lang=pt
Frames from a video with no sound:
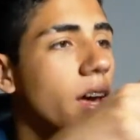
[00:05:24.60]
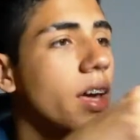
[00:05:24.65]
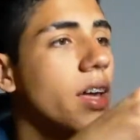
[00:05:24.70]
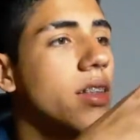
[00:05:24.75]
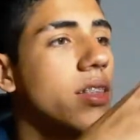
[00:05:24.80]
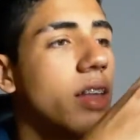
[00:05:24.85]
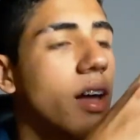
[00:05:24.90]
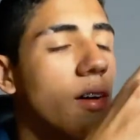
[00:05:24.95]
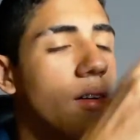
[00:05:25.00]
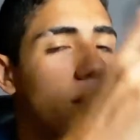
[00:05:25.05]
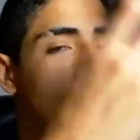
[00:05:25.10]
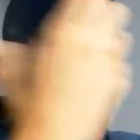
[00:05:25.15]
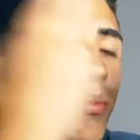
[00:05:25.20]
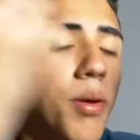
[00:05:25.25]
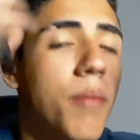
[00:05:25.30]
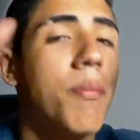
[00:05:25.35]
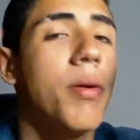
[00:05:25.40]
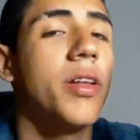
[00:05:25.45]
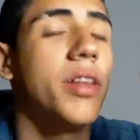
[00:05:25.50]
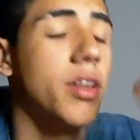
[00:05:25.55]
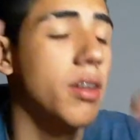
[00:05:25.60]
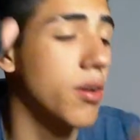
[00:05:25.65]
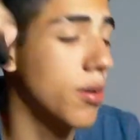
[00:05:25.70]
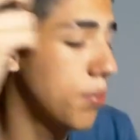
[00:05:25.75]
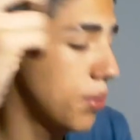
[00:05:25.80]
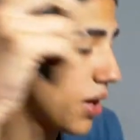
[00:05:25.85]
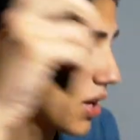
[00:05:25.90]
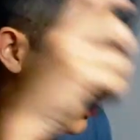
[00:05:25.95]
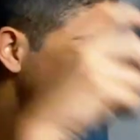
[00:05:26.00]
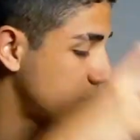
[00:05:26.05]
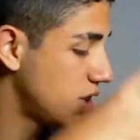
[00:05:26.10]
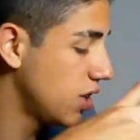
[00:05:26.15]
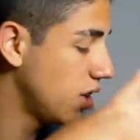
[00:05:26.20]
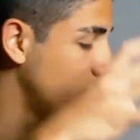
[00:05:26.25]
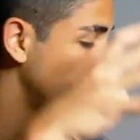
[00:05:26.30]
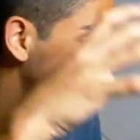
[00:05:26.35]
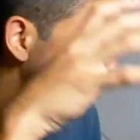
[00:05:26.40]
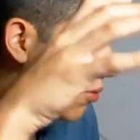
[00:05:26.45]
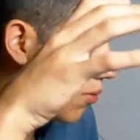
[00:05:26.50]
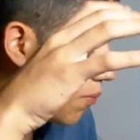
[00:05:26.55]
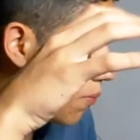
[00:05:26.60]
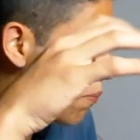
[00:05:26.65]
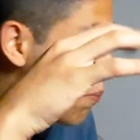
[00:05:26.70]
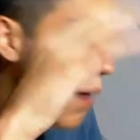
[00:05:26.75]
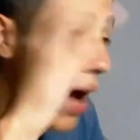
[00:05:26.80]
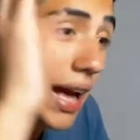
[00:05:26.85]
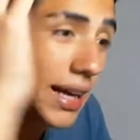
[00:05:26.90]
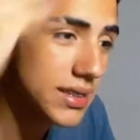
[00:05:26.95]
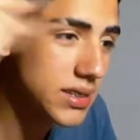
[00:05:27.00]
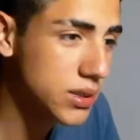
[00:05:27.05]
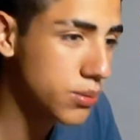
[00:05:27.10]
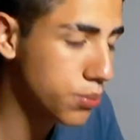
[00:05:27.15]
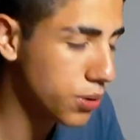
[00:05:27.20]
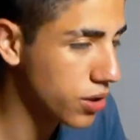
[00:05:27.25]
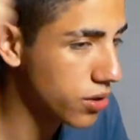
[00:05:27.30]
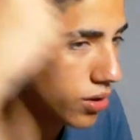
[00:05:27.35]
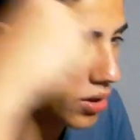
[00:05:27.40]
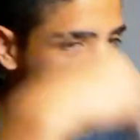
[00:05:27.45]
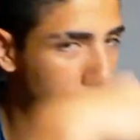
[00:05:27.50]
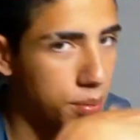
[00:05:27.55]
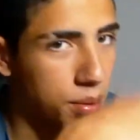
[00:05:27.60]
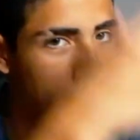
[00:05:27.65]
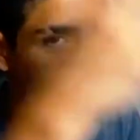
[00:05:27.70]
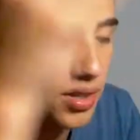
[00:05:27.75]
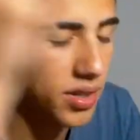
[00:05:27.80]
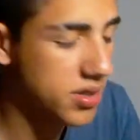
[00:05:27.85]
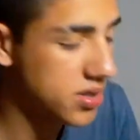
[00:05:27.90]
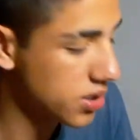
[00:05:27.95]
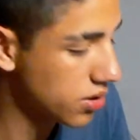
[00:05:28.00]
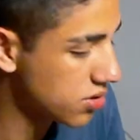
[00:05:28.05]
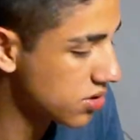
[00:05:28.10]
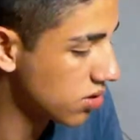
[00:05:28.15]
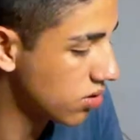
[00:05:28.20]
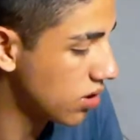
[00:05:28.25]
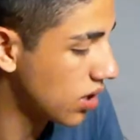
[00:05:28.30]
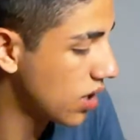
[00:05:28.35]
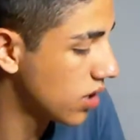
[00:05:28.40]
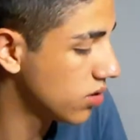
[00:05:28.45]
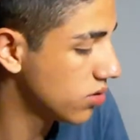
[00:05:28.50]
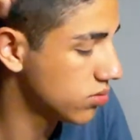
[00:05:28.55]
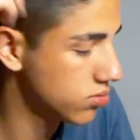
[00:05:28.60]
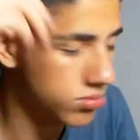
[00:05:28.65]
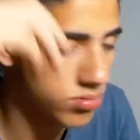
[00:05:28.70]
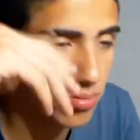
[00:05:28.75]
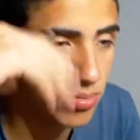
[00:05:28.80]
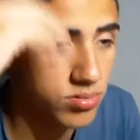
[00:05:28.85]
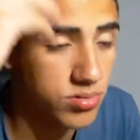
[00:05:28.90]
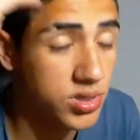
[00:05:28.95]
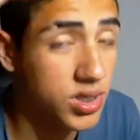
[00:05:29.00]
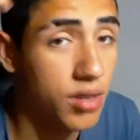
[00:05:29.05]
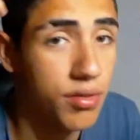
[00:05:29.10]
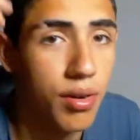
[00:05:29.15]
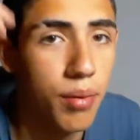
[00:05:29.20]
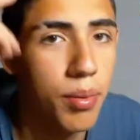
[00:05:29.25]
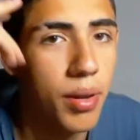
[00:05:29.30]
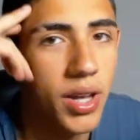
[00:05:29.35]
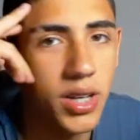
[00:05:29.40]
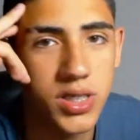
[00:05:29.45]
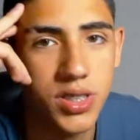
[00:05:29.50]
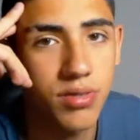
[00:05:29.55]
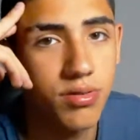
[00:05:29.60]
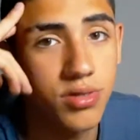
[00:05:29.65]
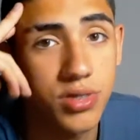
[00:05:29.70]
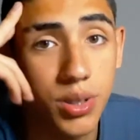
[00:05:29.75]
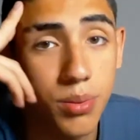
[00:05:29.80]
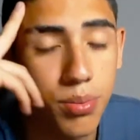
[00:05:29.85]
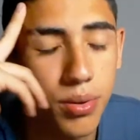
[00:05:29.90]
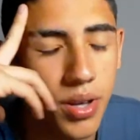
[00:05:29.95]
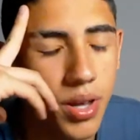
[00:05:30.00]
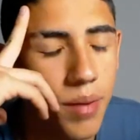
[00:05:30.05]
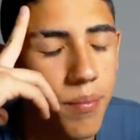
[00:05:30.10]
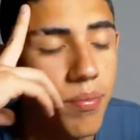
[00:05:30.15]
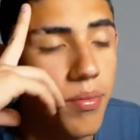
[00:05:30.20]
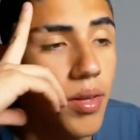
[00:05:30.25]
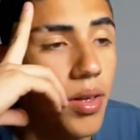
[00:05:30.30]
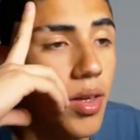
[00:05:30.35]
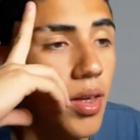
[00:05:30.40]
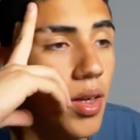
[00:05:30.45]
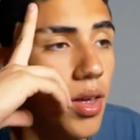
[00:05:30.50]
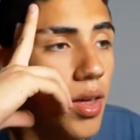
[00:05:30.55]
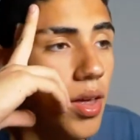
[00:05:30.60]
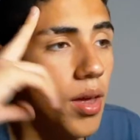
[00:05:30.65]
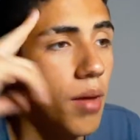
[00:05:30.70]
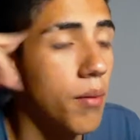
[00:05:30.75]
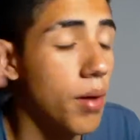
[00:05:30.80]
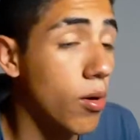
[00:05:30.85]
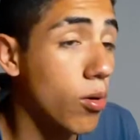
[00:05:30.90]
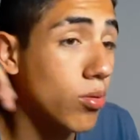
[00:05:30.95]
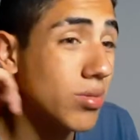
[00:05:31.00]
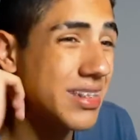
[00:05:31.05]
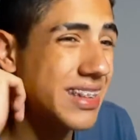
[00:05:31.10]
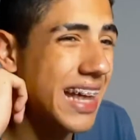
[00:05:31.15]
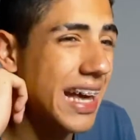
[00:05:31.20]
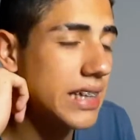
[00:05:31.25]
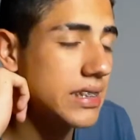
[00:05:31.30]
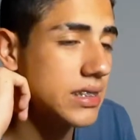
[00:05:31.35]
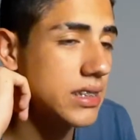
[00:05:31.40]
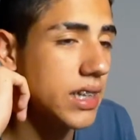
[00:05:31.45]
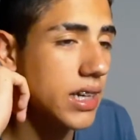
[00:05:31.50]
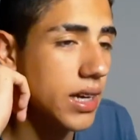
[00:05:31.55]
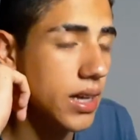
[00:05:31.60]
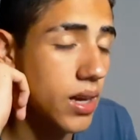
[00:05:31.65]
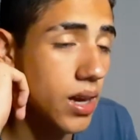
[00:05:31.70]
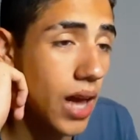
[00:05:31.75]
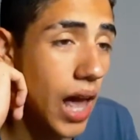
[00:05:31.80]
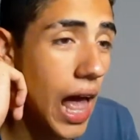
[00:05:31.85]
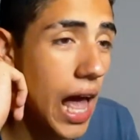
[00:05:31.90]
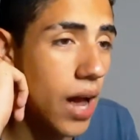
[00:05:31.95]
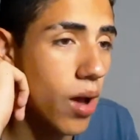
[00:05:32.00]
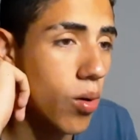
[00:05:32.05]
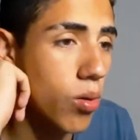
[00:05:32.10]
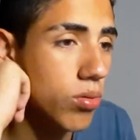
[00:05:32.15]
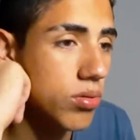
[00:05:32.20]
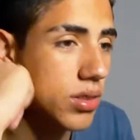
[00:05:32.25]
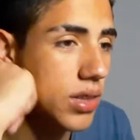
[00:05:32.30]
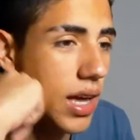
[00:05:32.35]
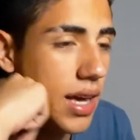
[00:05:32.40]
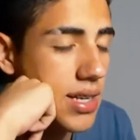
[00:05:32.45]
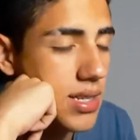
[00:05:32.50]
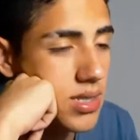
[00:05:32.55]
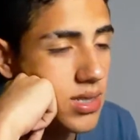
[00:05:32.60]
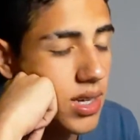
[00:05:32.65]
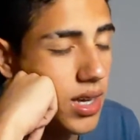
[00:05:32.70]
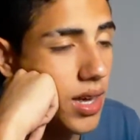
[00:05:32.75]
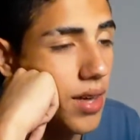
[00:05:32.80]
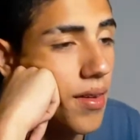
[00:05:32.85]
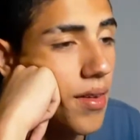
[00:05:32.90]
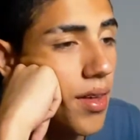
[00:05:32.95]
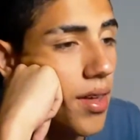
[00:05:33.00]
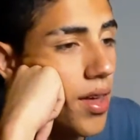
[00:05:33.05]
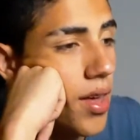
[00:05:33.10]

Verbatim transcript: Então eu acabei perdendo o aplicativo, mas porque eu acabei reiniciando o celular, e não, não salvei o aplicativo, não sei porquê. Acontece, acontece.